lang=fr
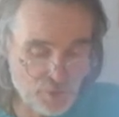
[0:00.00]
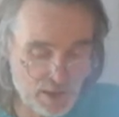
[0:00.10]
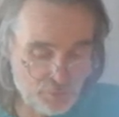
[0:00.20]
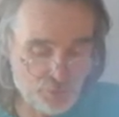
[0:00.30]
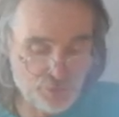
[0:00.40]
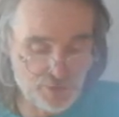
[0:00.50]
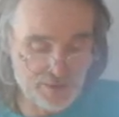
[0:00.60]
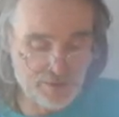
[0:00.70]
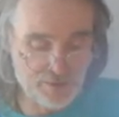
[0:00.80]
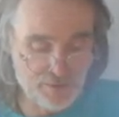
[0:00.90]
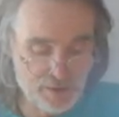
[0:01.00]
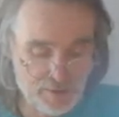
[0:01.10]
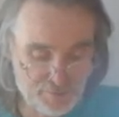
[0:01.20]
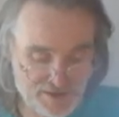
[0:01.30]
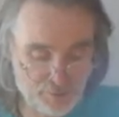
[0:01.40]
harmonieux là-dedans
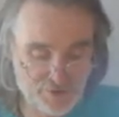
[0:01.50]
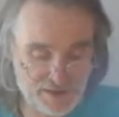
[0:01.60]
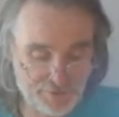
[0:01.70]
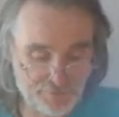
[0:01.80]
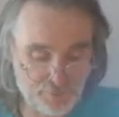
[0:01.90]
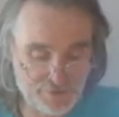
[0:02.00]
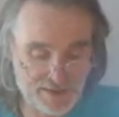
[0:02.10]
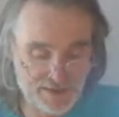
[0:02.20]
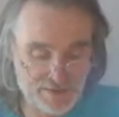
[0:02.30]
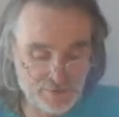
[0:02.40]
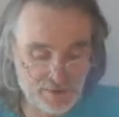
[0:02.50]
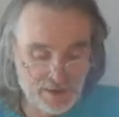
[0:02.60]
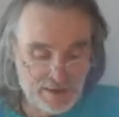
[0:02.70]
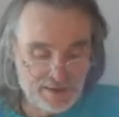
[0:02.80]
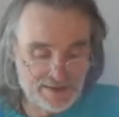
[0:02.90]
Parce que Proserpine vous pose la question
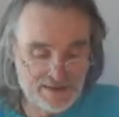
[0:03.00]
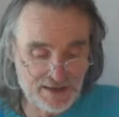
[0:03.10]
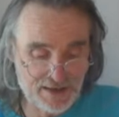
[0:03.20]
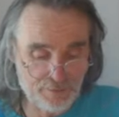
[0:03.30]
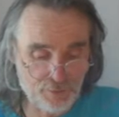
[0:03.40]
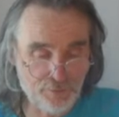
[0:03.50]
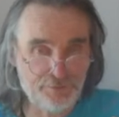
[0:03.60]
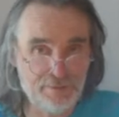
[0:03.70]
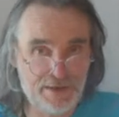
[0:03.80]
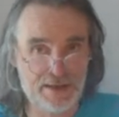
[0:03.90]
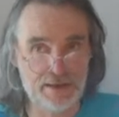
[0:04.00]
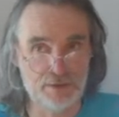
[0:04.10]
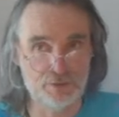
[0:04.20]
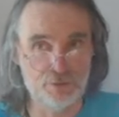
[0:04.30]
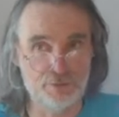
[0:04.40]
qu'est-ce qui répond au féminin
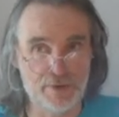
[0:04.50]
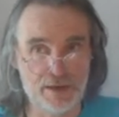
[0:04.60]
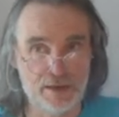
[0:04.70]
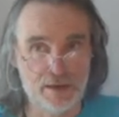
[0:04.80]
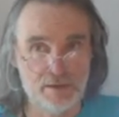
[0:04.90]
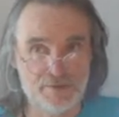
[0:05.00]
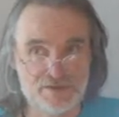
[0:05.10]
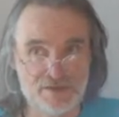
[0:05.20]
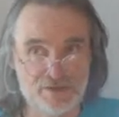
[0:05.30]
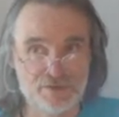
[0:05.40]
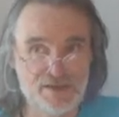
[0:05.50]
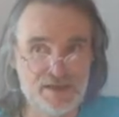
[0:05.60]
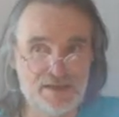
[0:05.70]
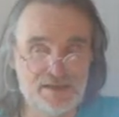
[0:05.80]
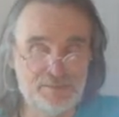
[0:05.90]
de l'humain Parce que cette
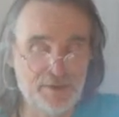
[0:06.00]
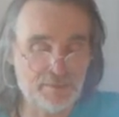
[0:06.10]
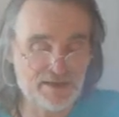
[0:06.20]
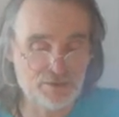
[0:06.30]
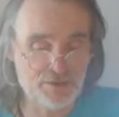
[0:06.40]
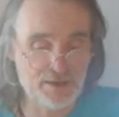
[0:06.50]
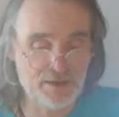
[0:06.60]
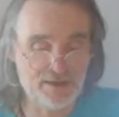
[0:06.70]
société est hyper masculine.